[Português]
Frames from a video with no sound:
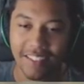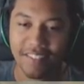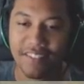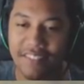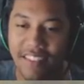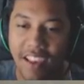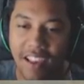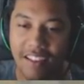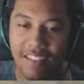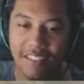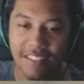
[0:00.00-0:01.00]
Nha.
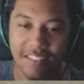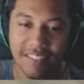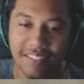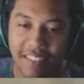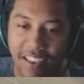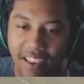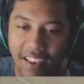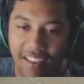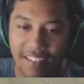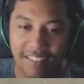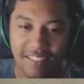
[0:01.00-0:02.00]
Nha.
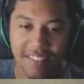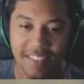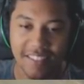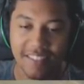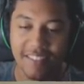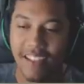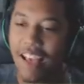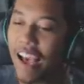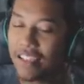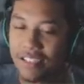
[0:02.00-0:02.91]
Aí